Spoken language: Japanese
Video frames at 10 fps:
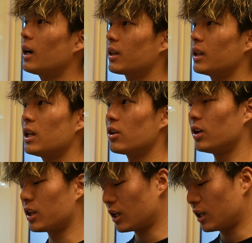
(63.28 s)
月
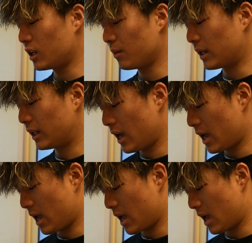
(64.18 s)
21日ま
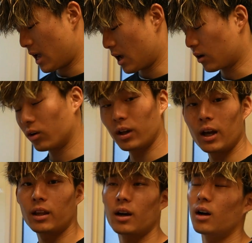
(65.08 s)
で、えー、この
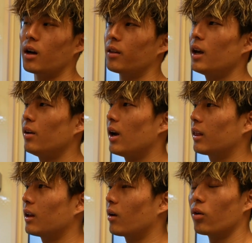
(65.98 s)
ネイチャー館がセール
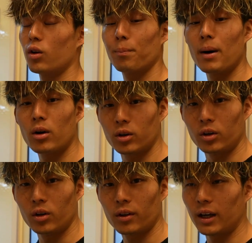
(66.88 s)
やってて50%
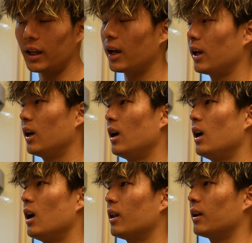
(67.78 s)
オフ最大
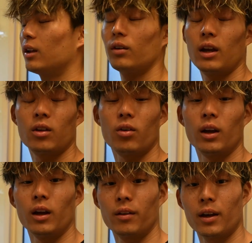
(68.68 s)
サイト内商
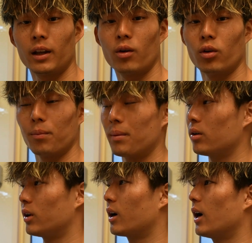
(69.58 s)
品が最大50%
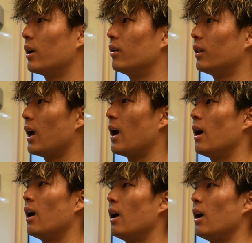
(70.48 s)
オフで買えるんで、
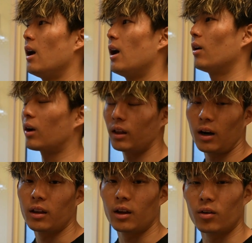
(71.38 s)
えー、よかった
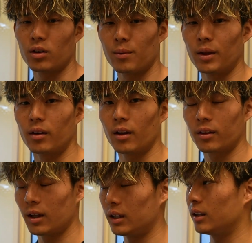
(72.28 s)
らチェックしてみてくだ
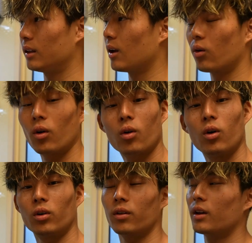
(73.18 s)
さいでこの
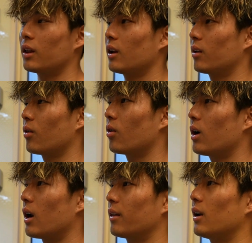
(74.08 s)
コード使ったらそこ
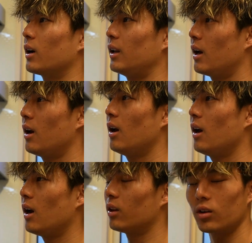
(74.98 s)
からさらにね
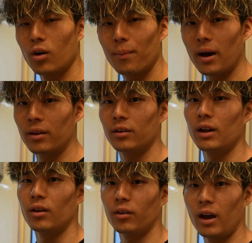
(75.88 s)
15%安く
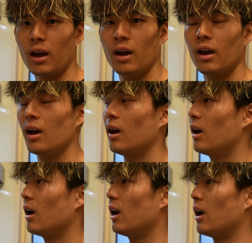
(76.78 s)
なるので、
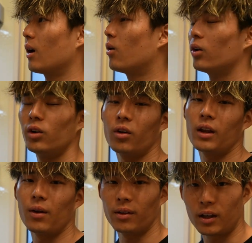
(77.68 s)
えー、購入の
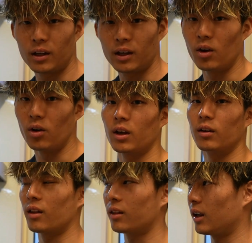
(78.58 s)
際はぜひ利てく
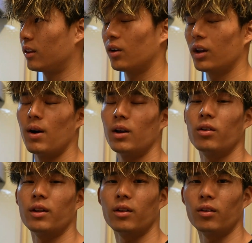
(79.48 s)
ださいそれでは有
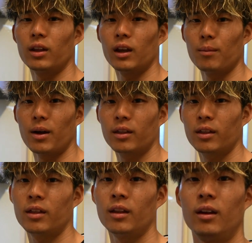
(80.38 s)
酸素いってきま
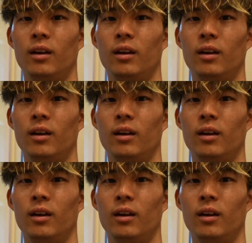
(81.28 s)
す